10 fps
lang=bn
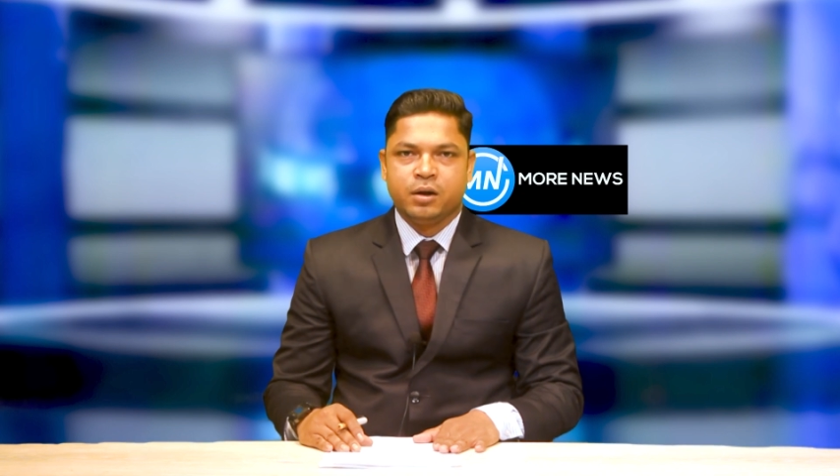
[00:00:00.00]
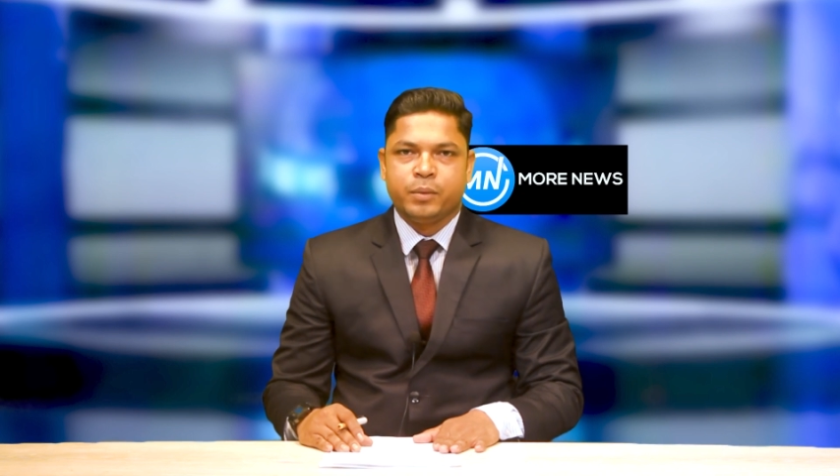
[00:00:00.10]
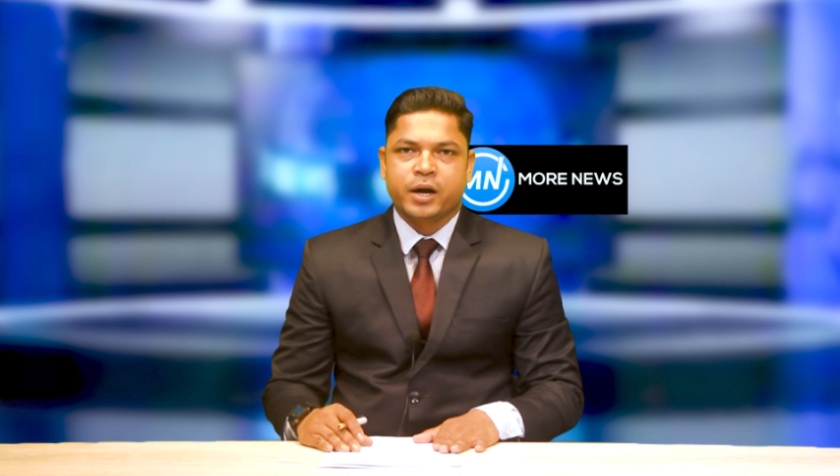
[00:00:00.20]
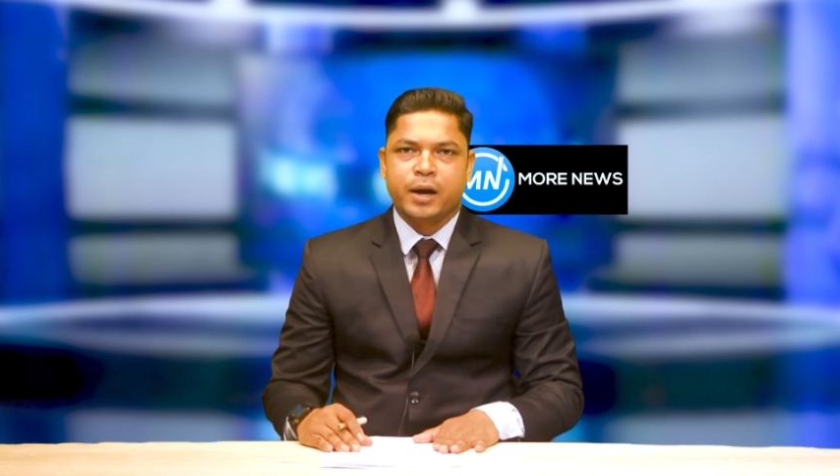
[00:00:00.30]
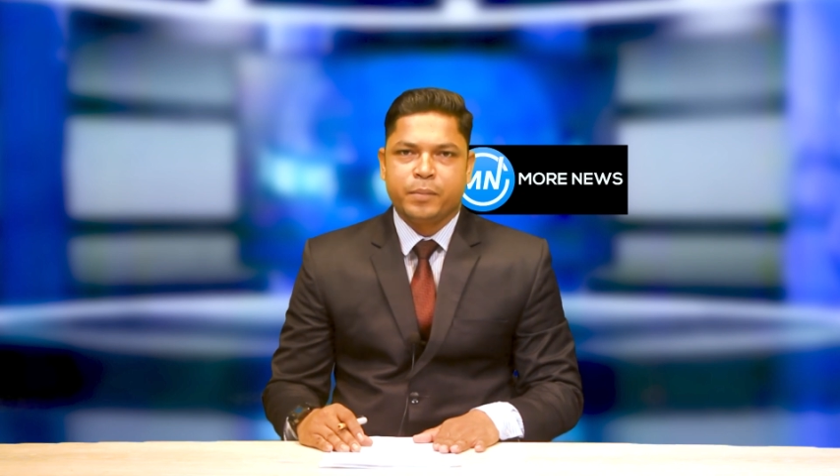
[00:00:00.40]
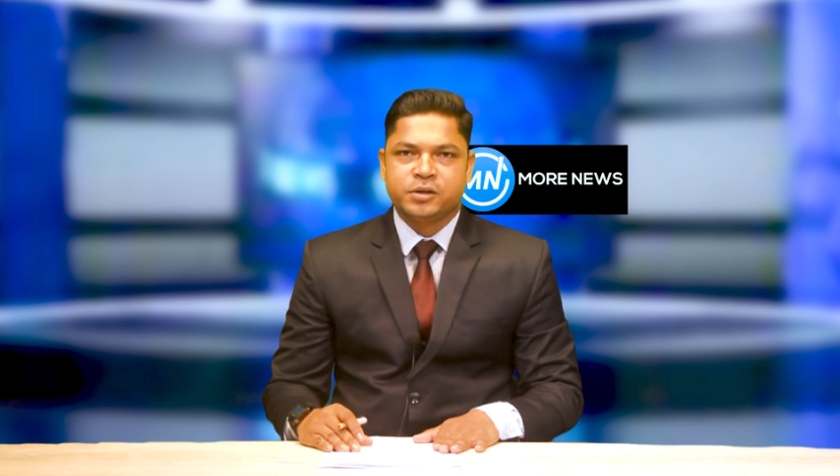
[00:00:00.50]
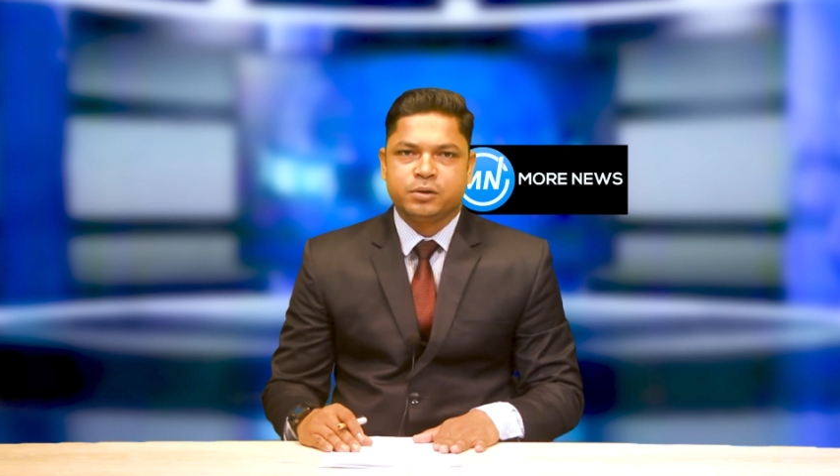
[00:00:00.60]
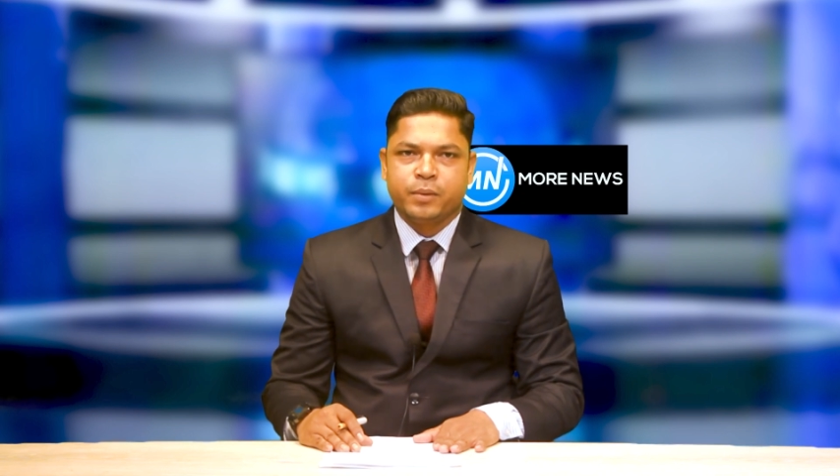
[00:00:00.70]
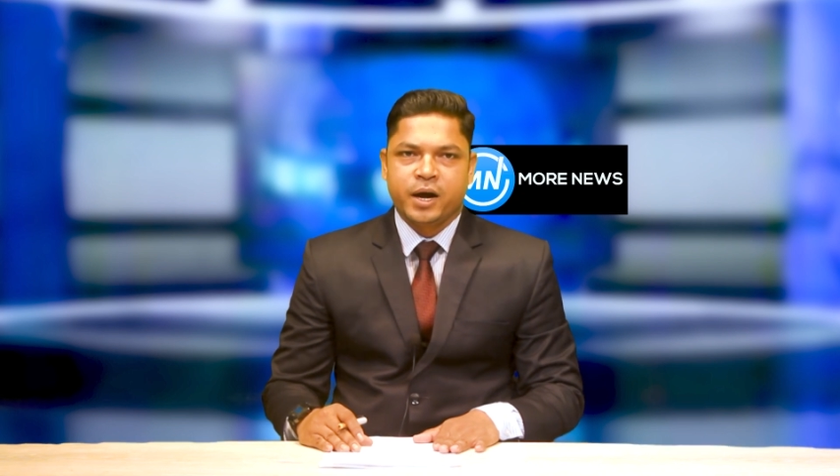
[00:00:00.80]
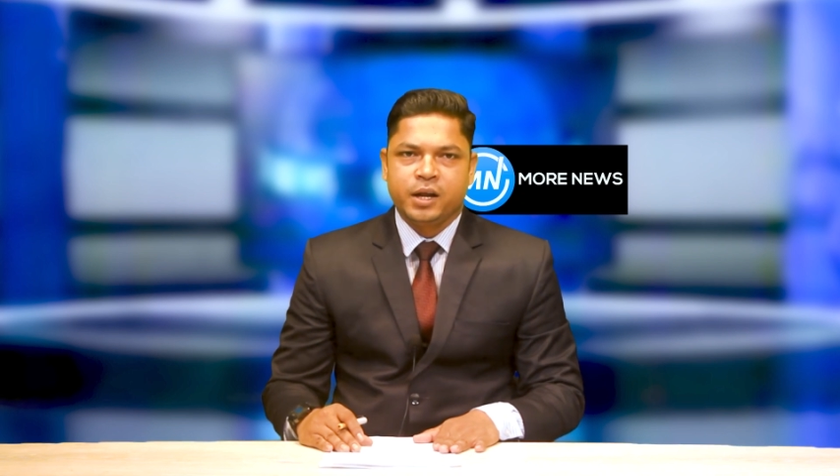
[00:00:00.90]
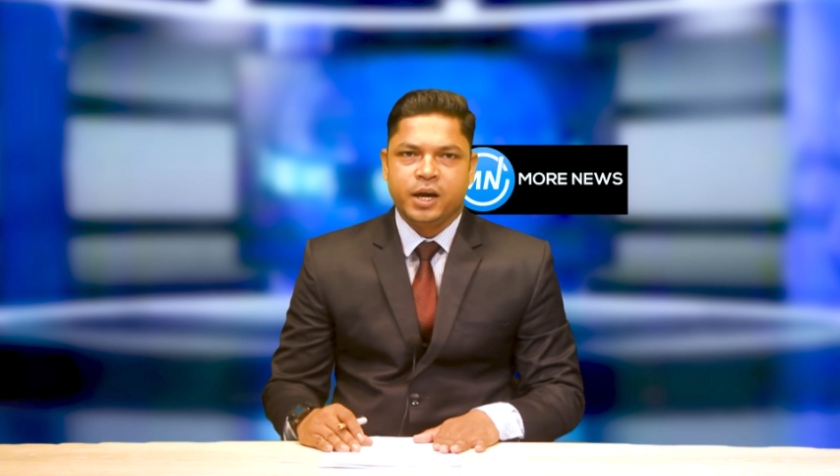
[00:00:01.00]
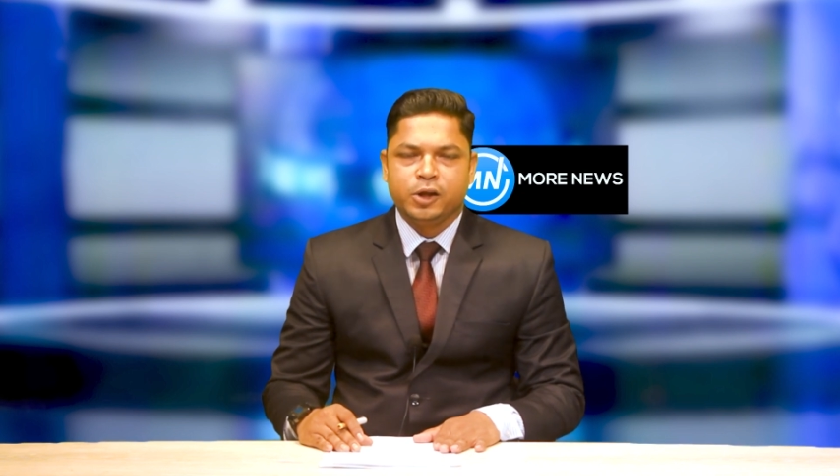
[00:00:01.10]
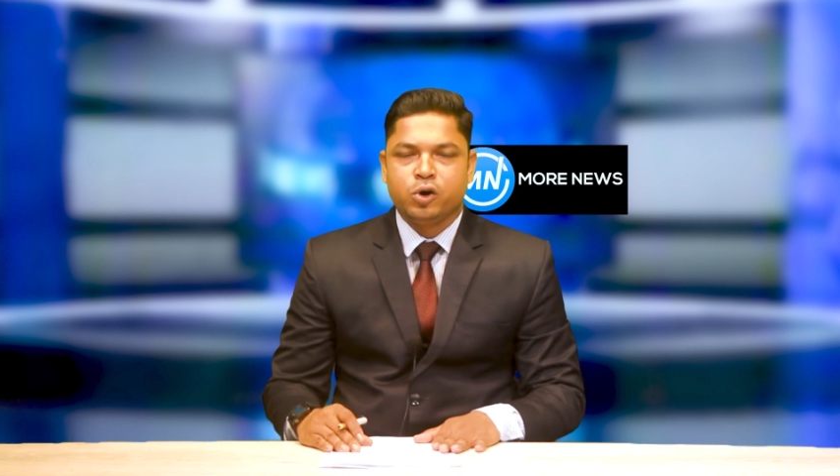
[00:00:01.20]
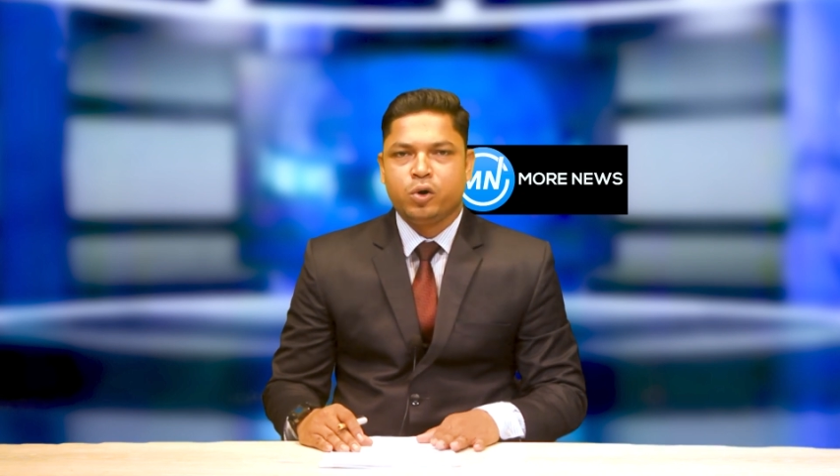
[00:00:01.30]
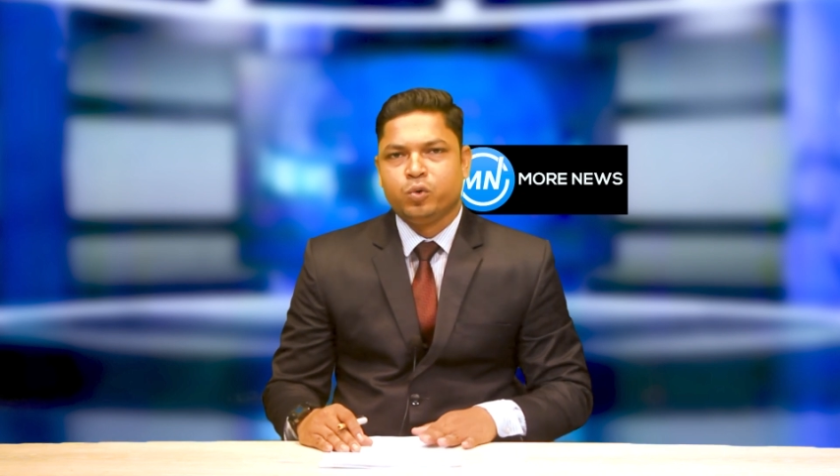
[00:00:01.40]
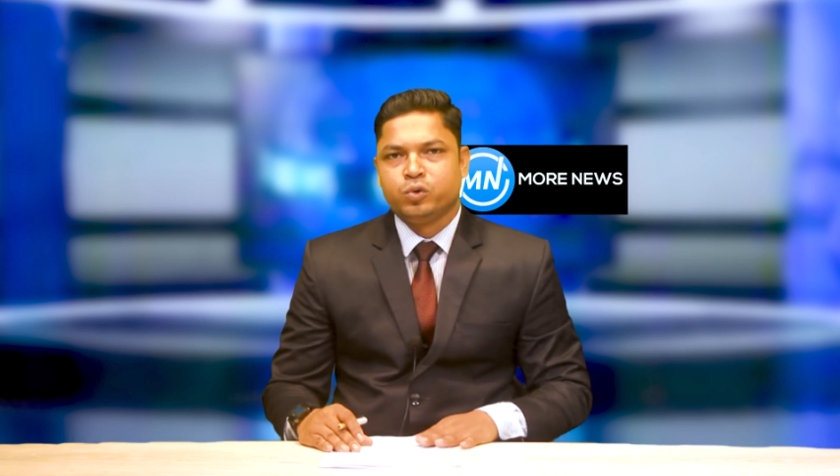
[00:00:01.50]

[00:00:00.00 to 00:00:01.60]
বা ক্যাম্পাসের বাইরে এই ধরনের